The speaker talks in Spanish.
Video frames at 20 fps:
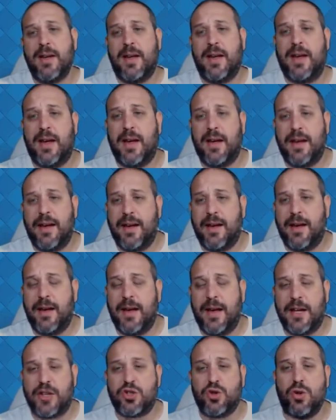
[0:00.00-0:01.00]

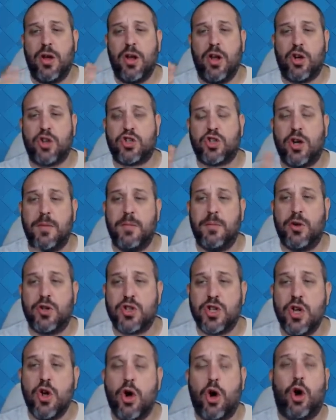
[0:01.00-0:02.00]
Eh, es uno de los combos.